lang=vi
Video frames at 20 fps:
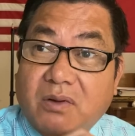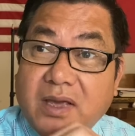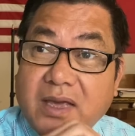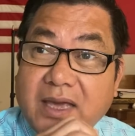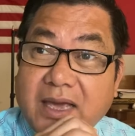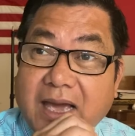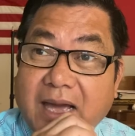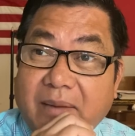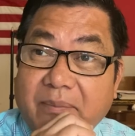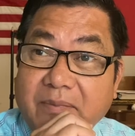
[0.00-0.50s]

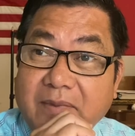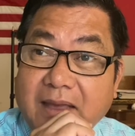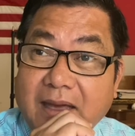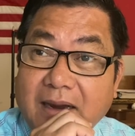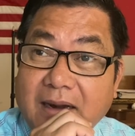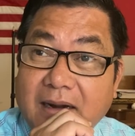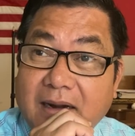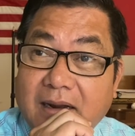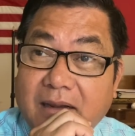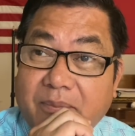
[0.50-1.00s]
cái cảm
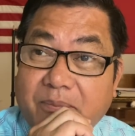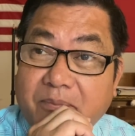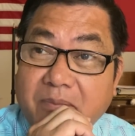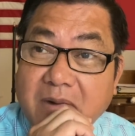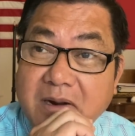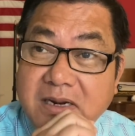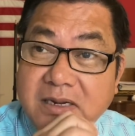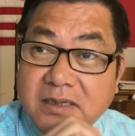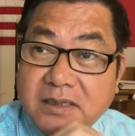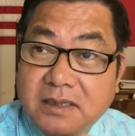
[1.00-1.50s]
giác là
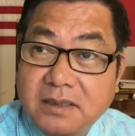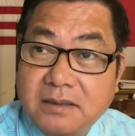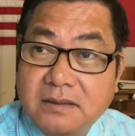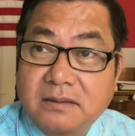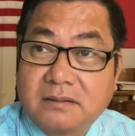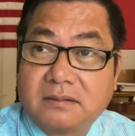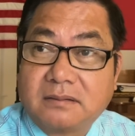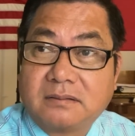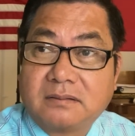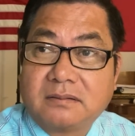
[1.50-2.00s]
bình
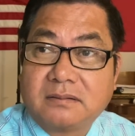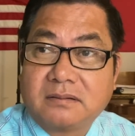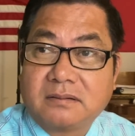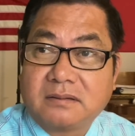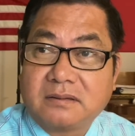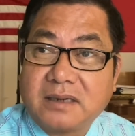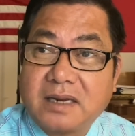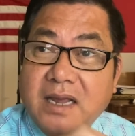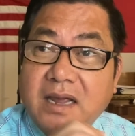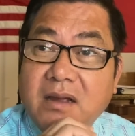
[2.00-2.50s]
thường,
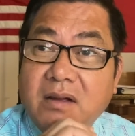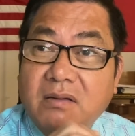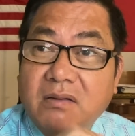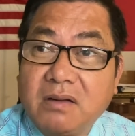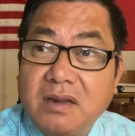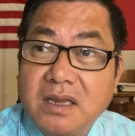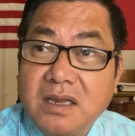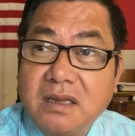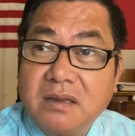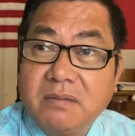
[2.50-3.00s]

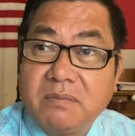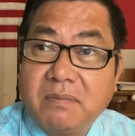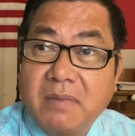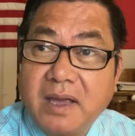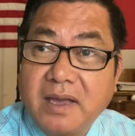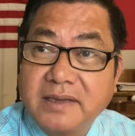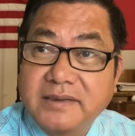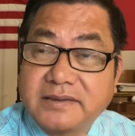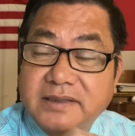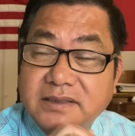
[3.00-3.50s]
daily
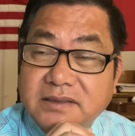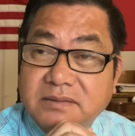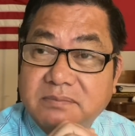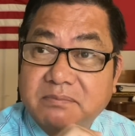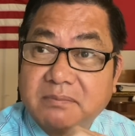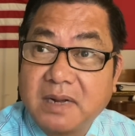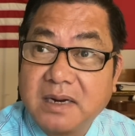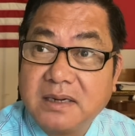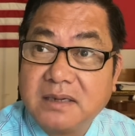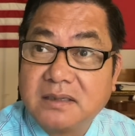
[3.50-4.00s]
basis,
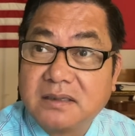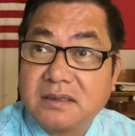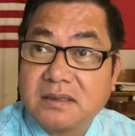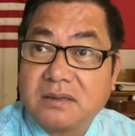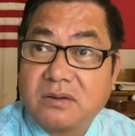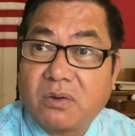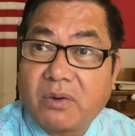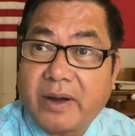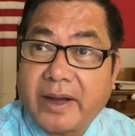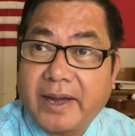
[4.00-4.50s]
bình
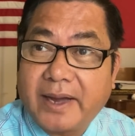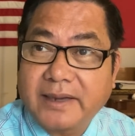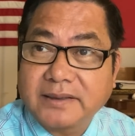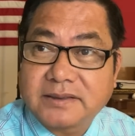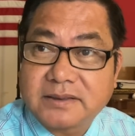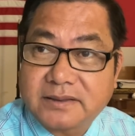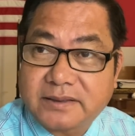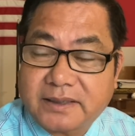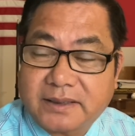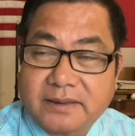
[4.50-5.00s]
thường hóa
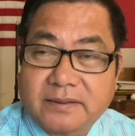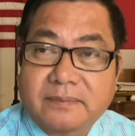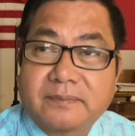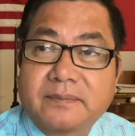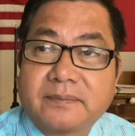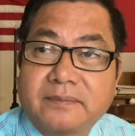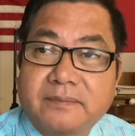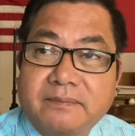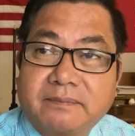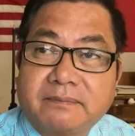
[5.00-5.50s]
sự kiện.
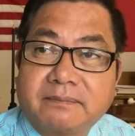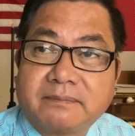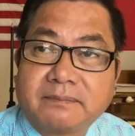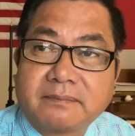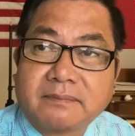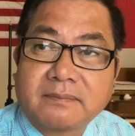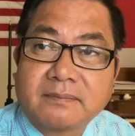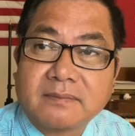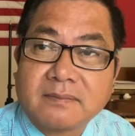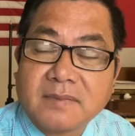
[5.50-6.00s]

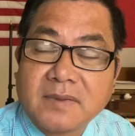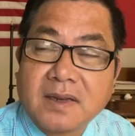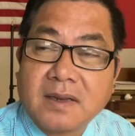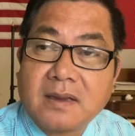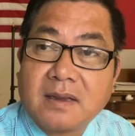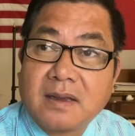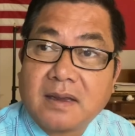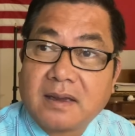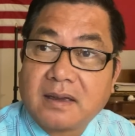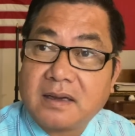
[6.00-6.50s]

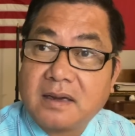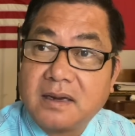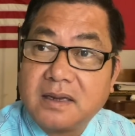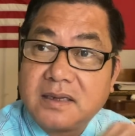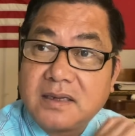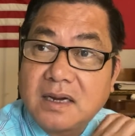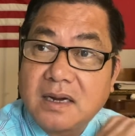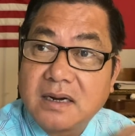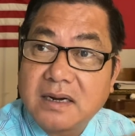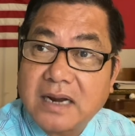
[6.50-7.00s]
Người
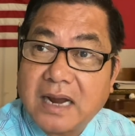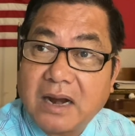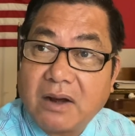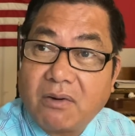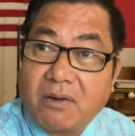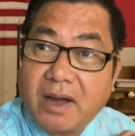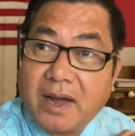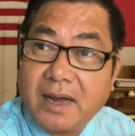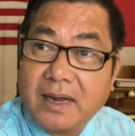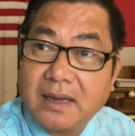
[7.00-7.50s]
dân Đài
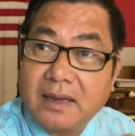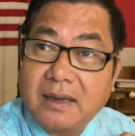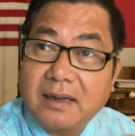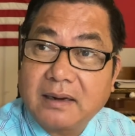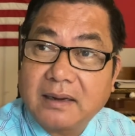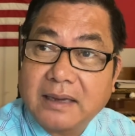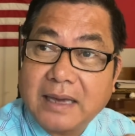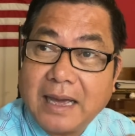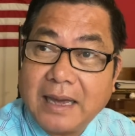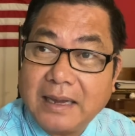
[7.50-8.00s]
Loan,
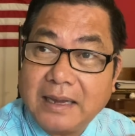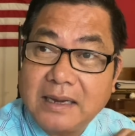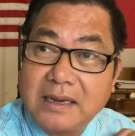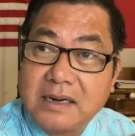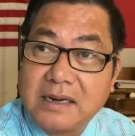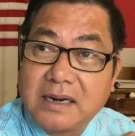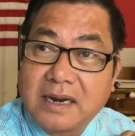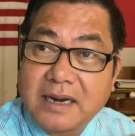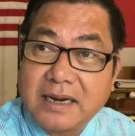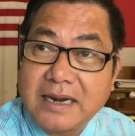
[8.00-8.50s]
các cái
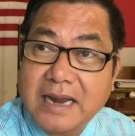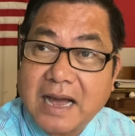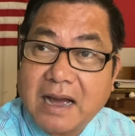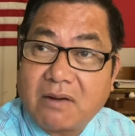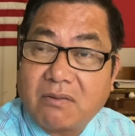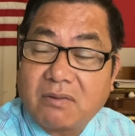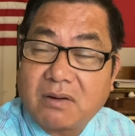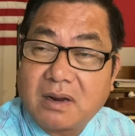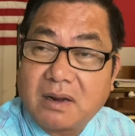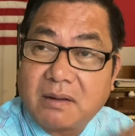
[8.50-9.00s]
người lãnh
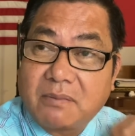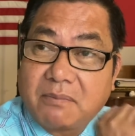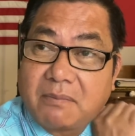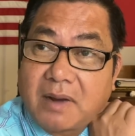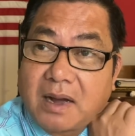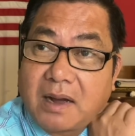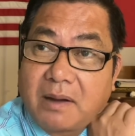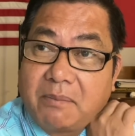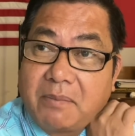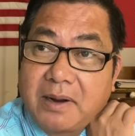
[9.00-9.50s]
đạo
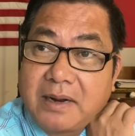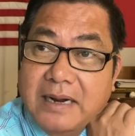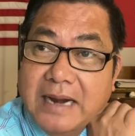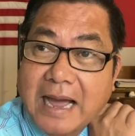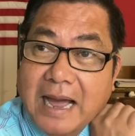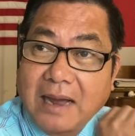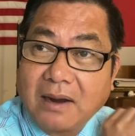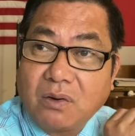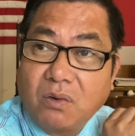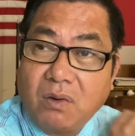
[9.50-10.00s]
mà ở bên
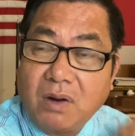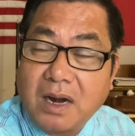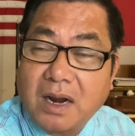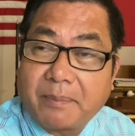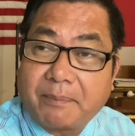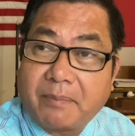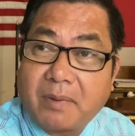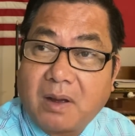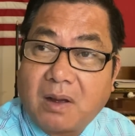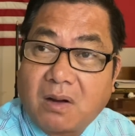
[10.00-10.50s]
đảng đối
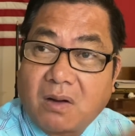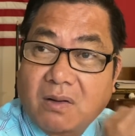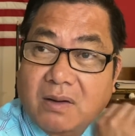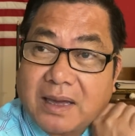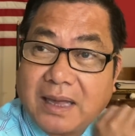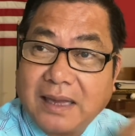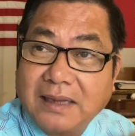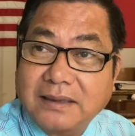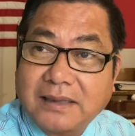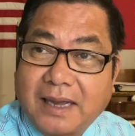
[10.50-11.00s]
lập họ
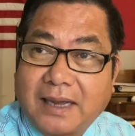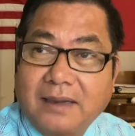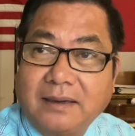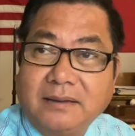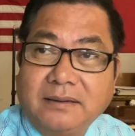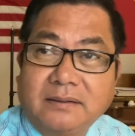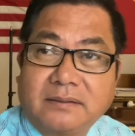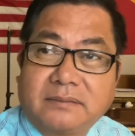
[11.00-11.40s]
căng thẳng.